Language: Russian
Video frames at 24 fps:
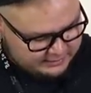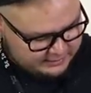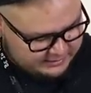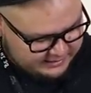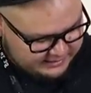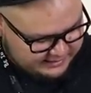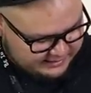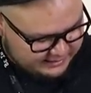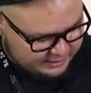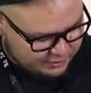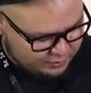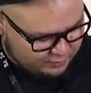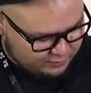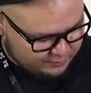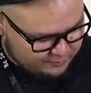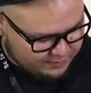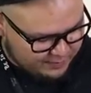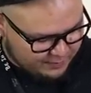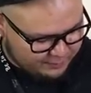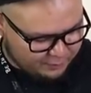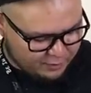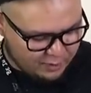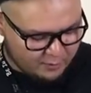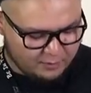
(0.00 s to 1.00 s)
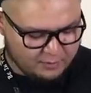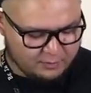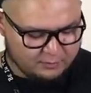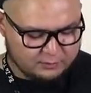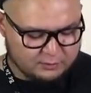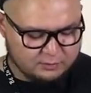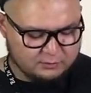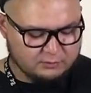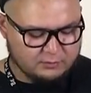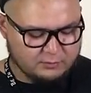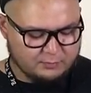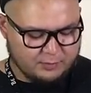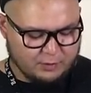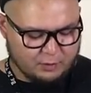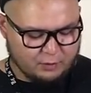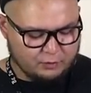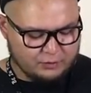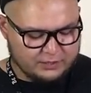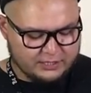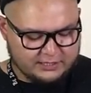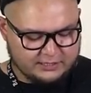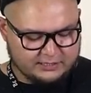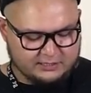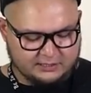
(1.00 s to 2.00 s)
Э, ну, мы попробуем, думаю,
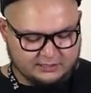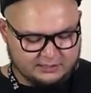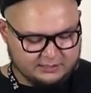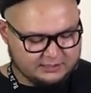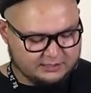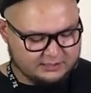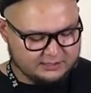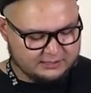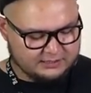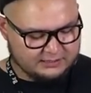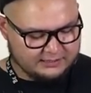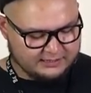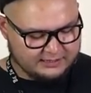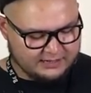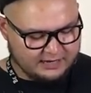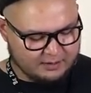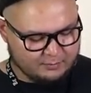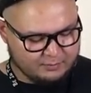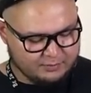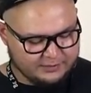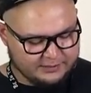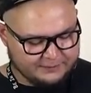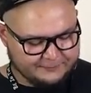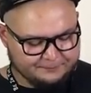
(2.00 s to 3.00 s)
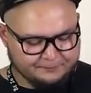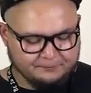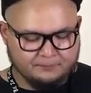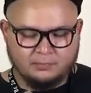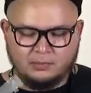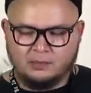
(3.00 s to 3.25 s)
покурить э, как бы